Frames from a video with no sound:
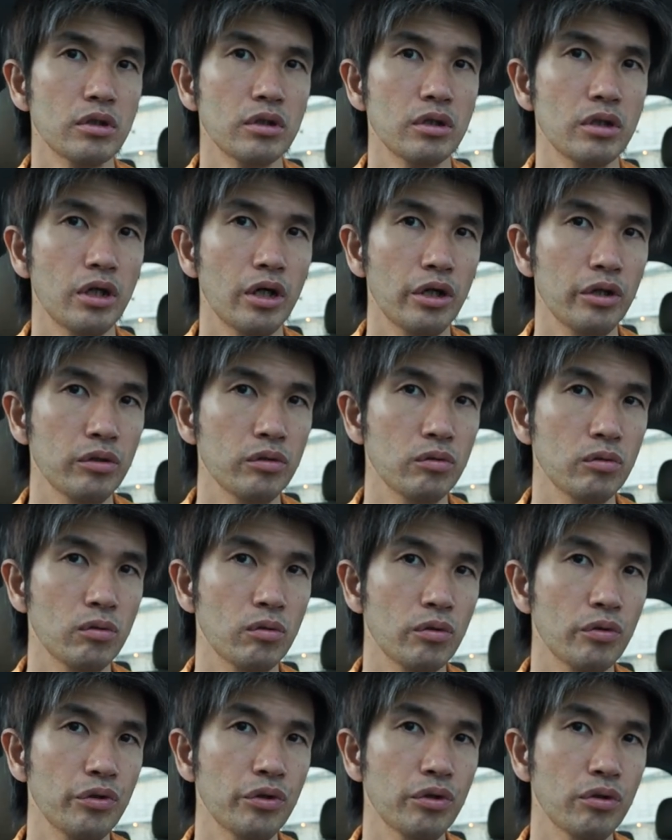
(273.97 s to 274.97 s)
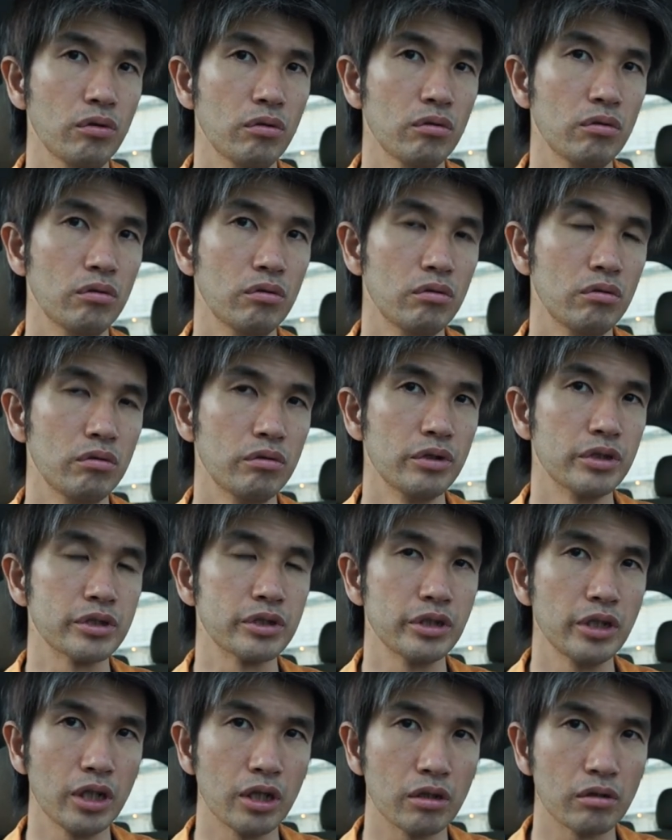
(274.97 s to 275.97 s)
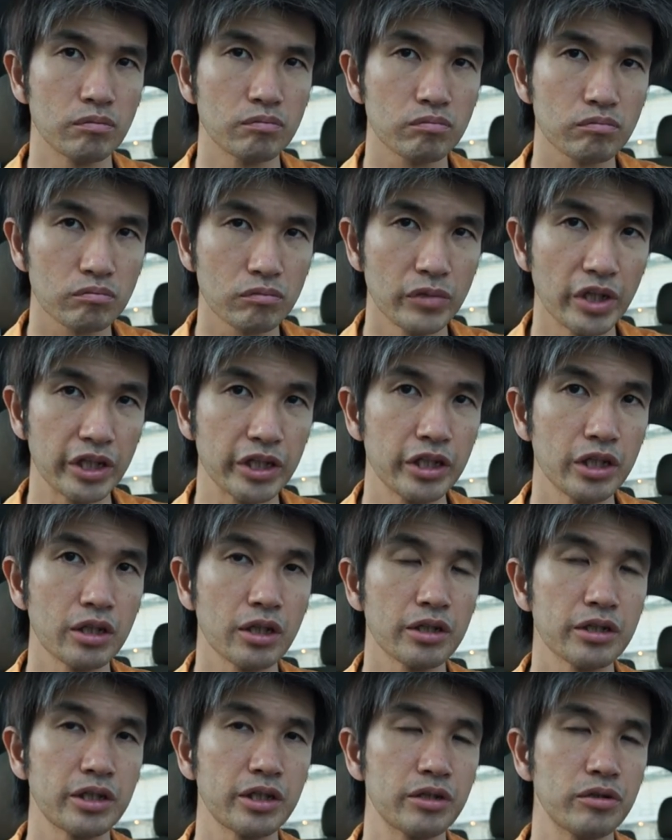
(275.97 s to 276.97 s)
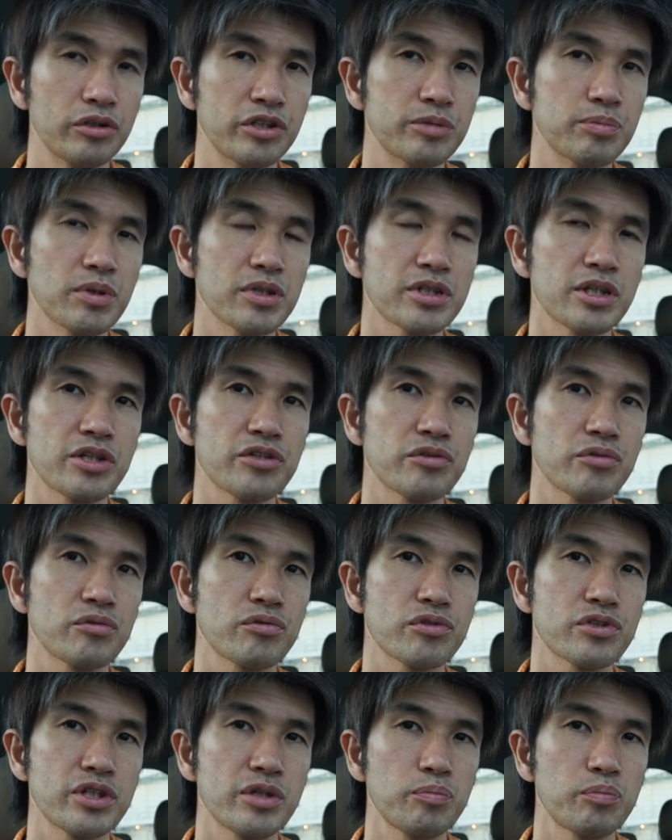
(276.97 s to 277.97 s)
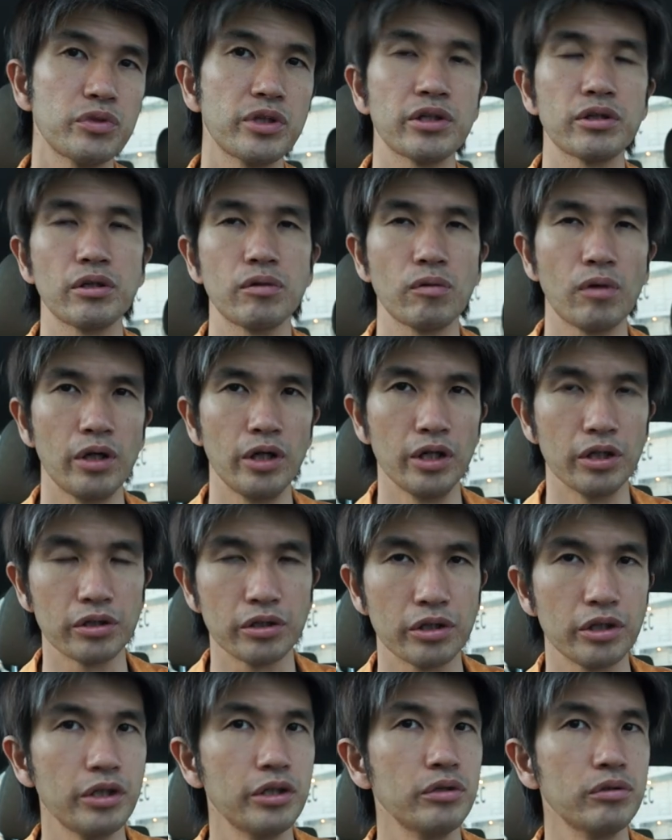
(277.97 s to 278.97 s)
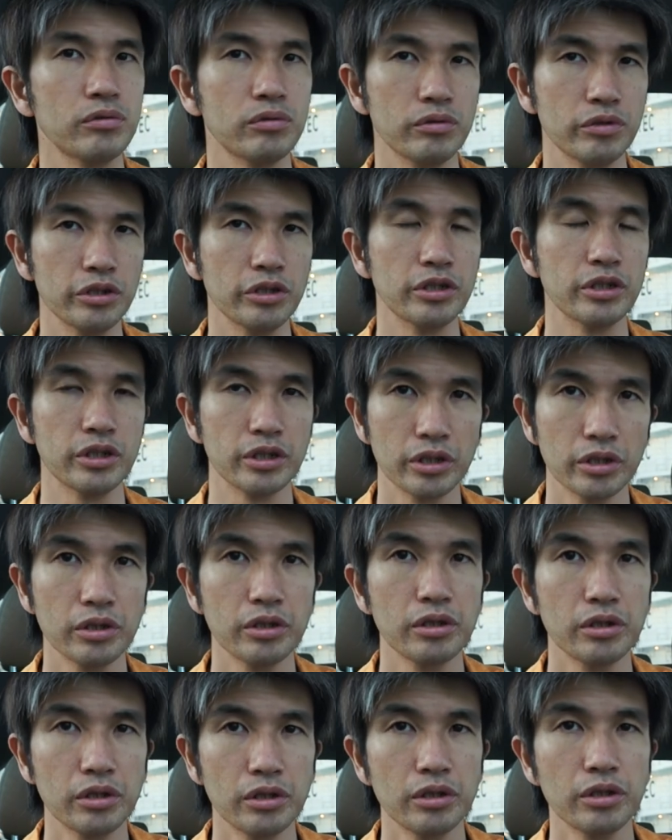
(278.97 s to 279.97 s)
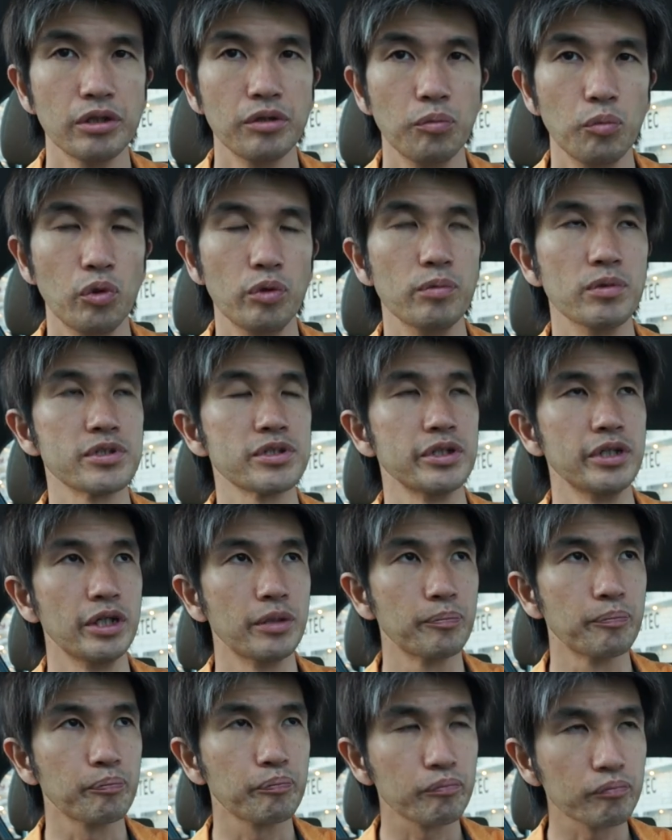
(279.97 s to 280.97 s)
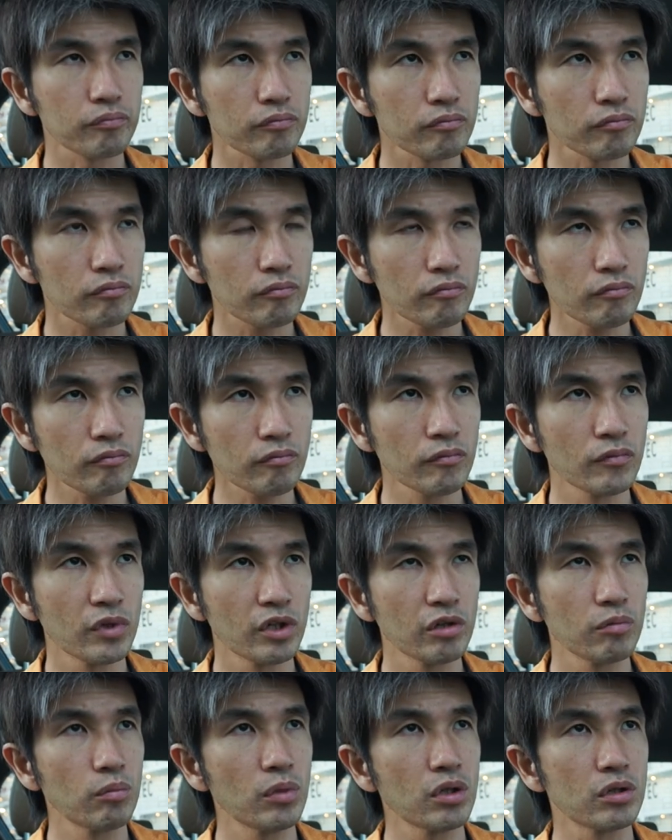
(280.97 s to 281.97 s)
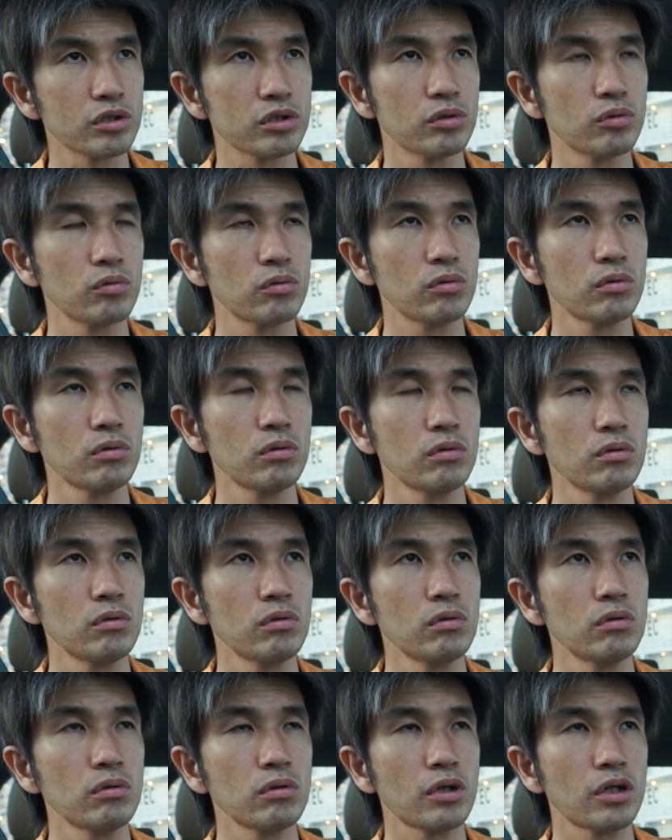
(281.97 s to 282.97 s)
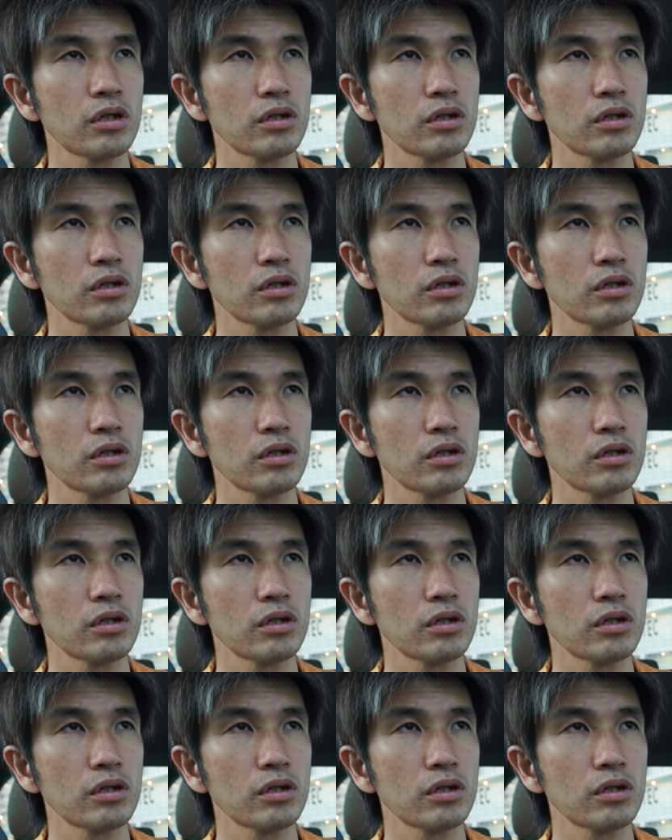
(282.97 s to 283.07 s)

あの本のですね出来上がっていく一番最初のステップだったのかなっていうふうに思いますね。でまあそこ